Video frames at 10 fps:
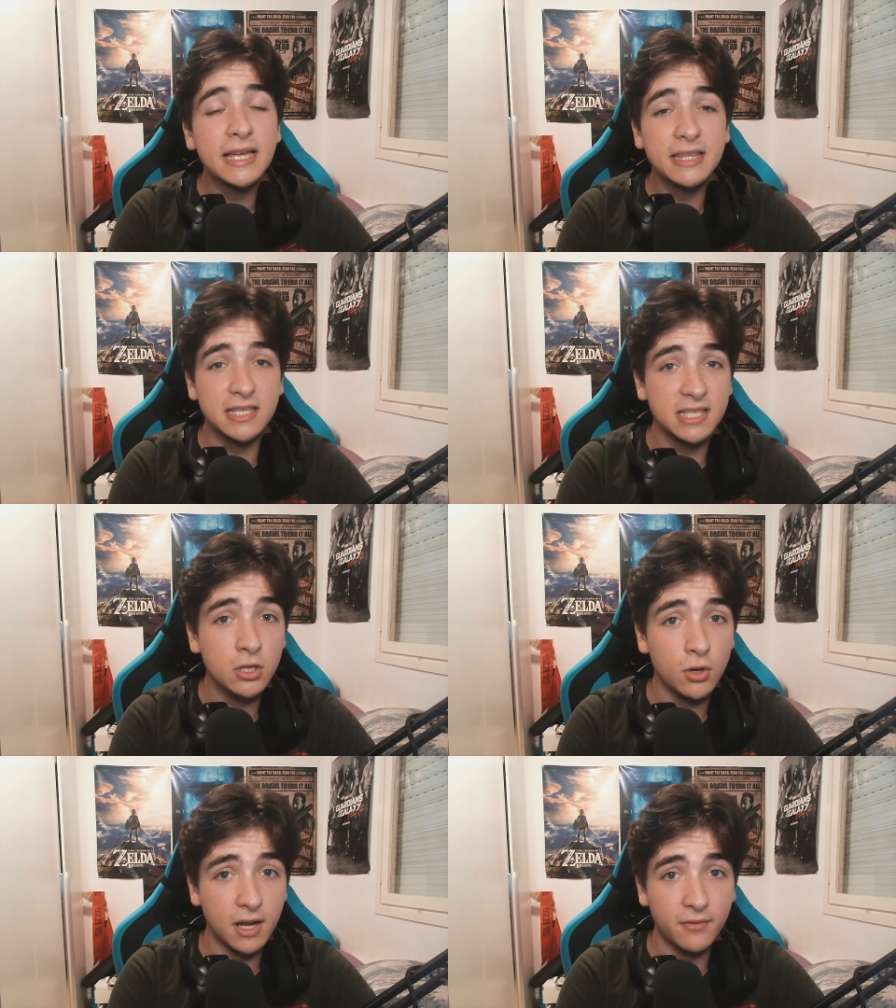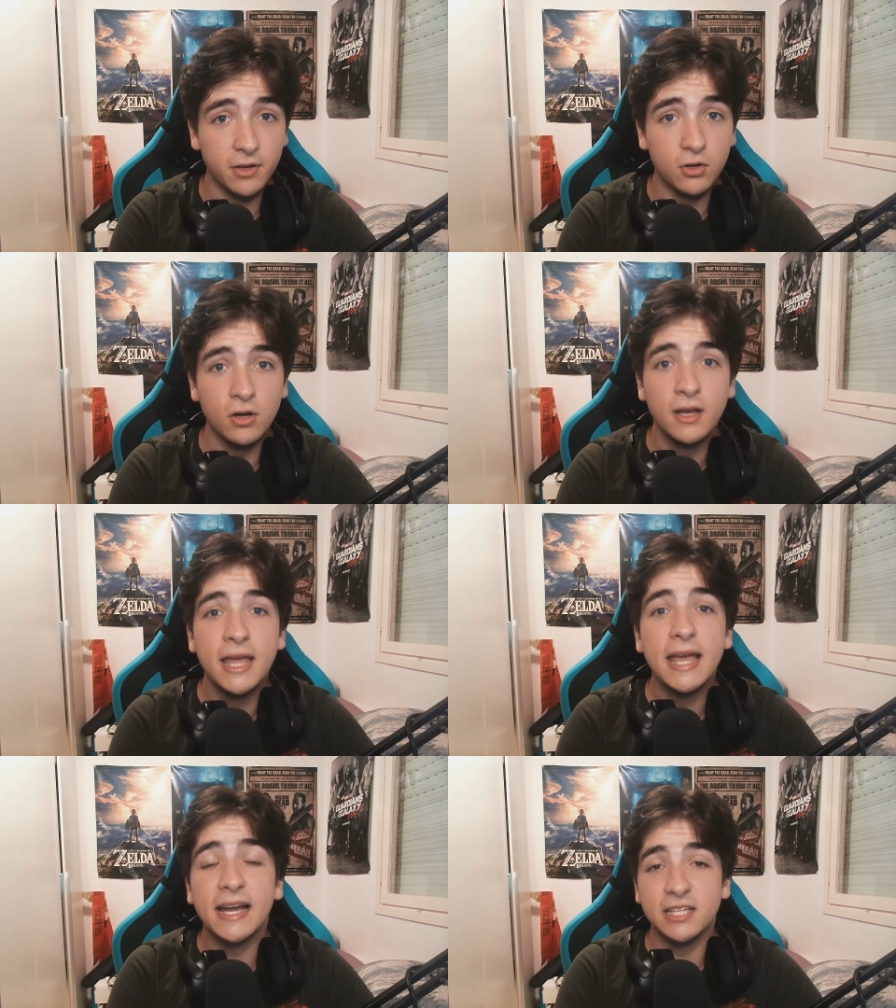diseño gráfico,
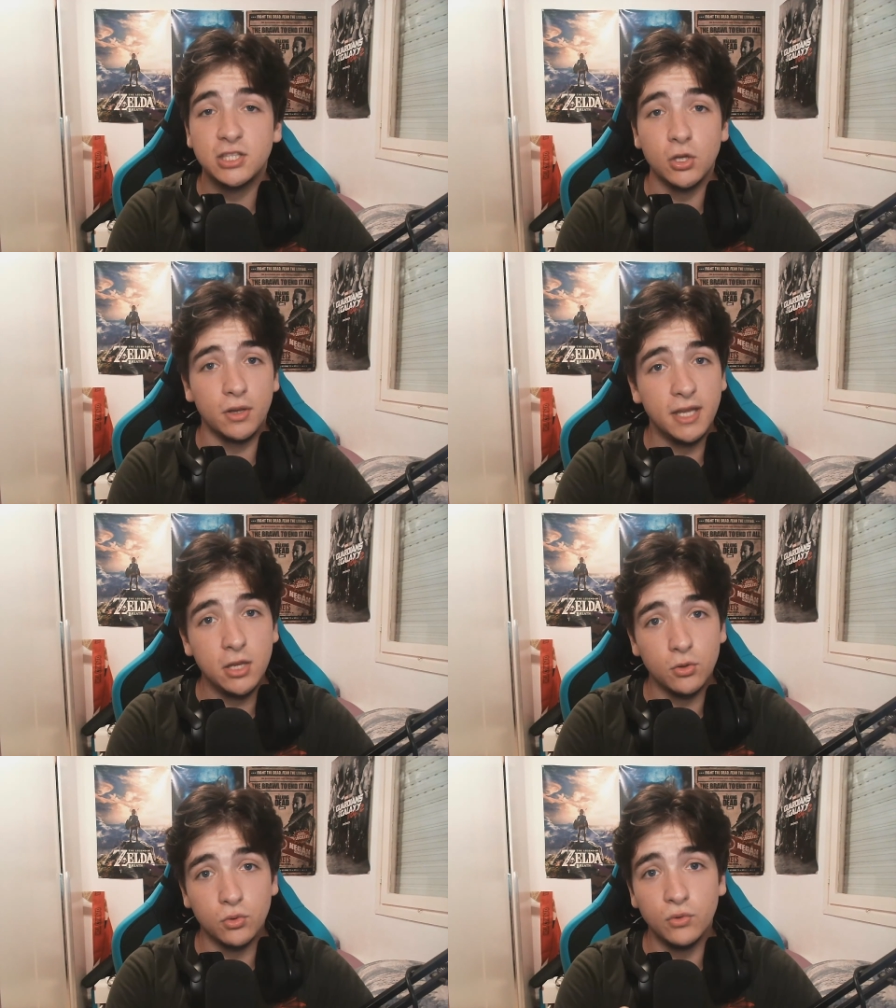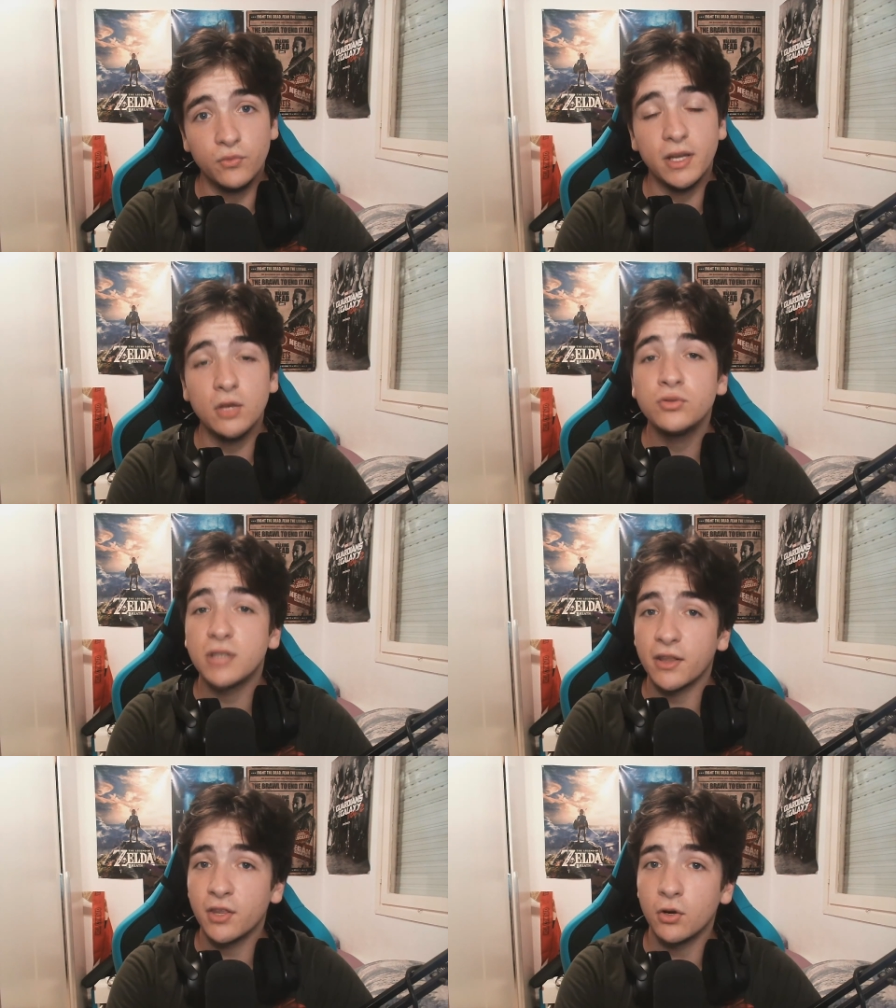gestión de YouTube,
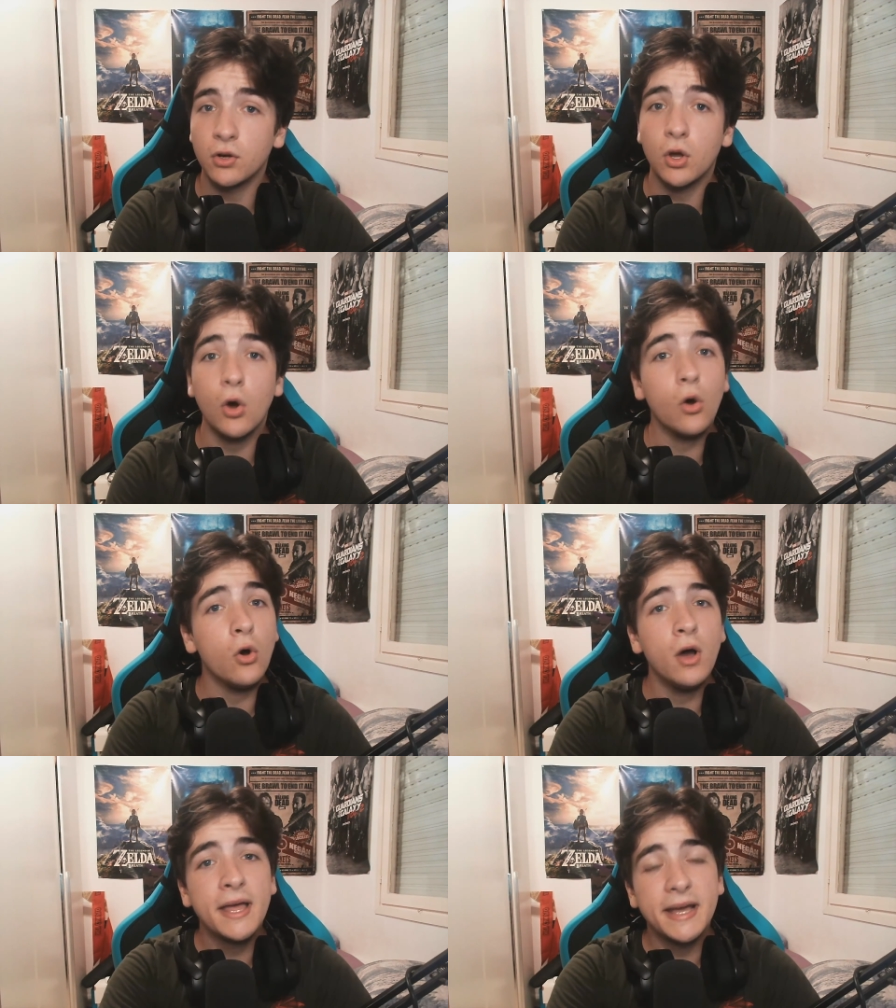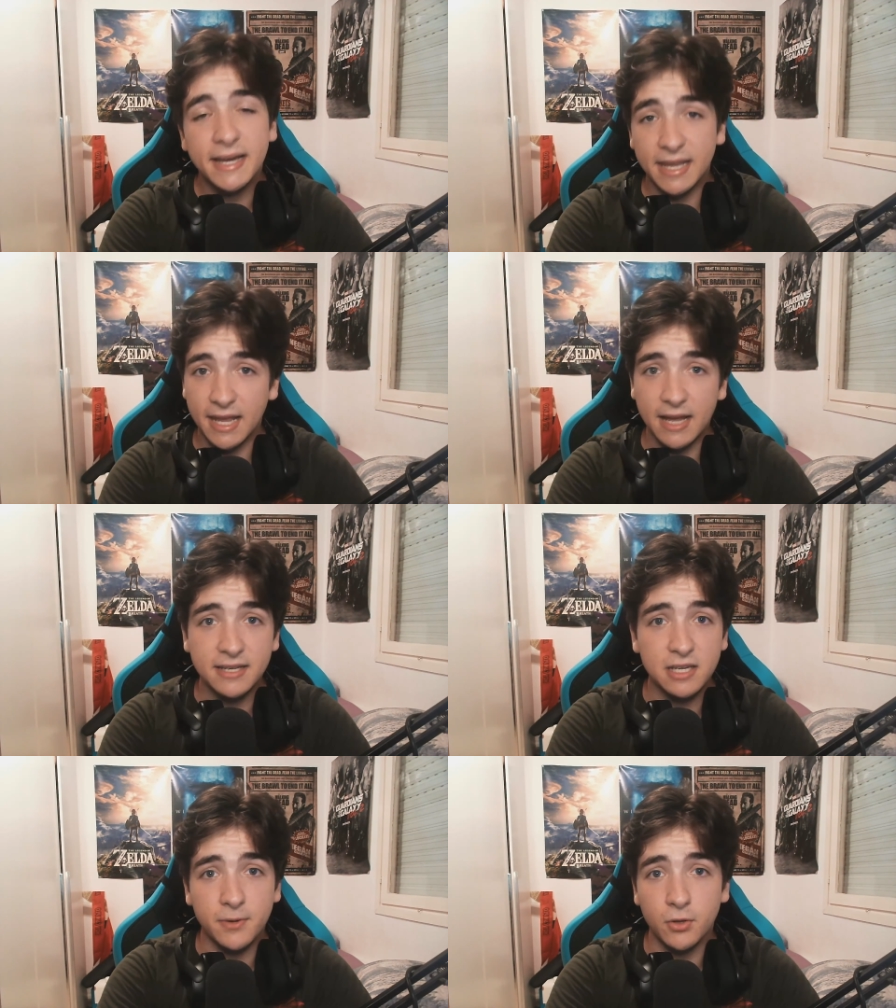ilustración o crear
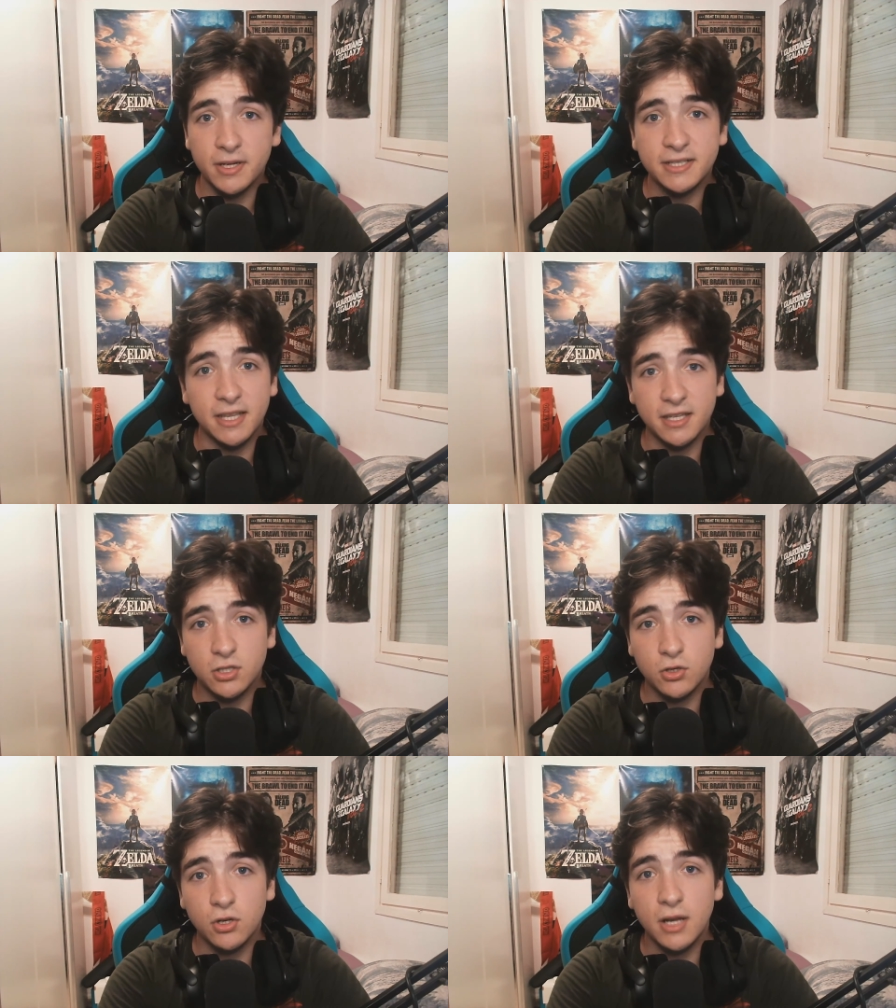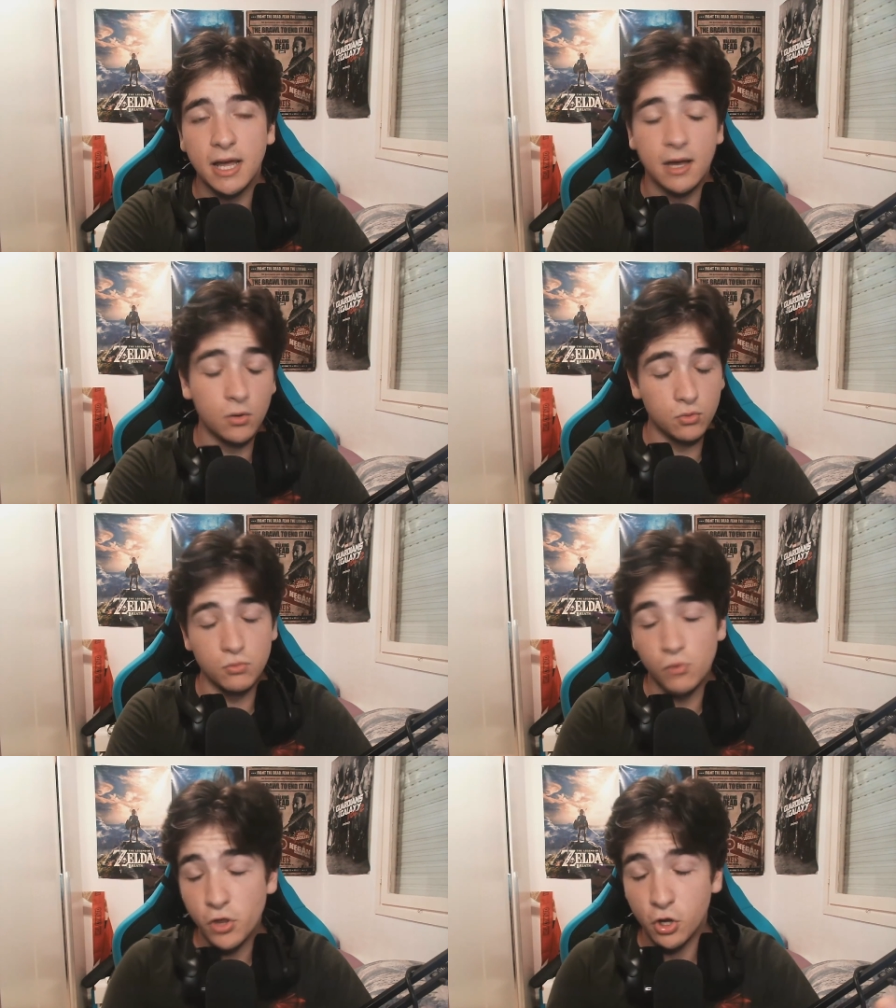servidores de Discord a un
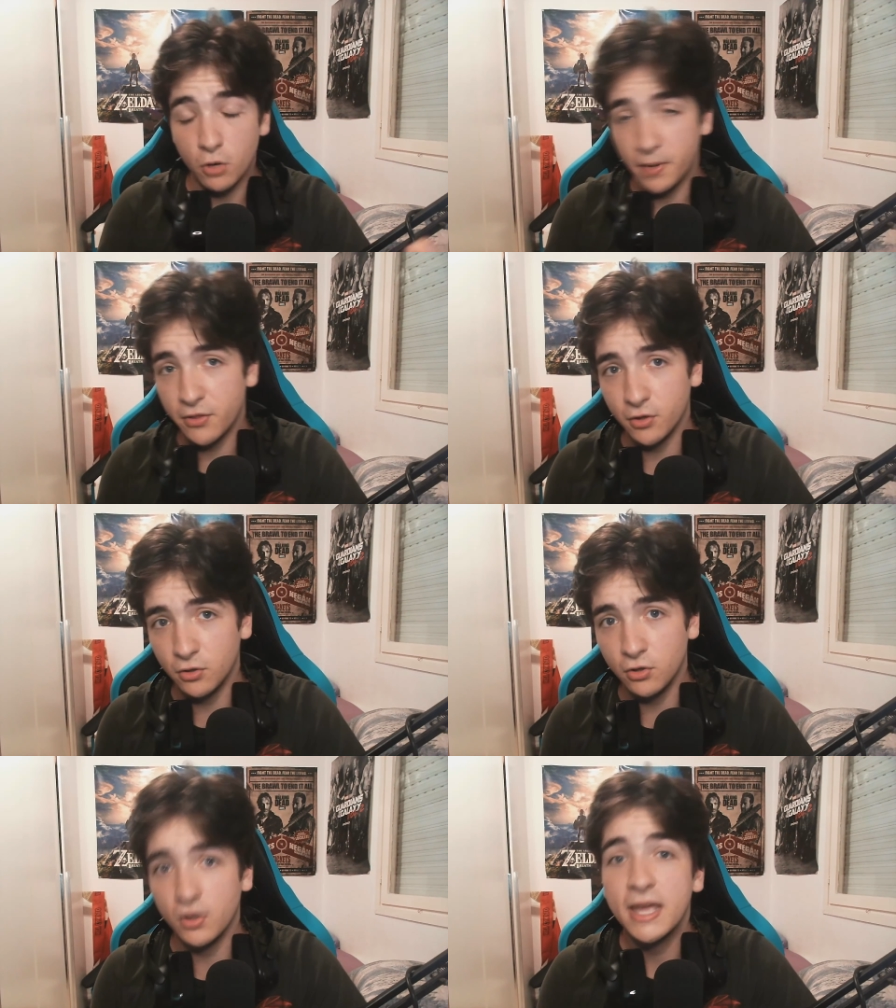módico precio, todo.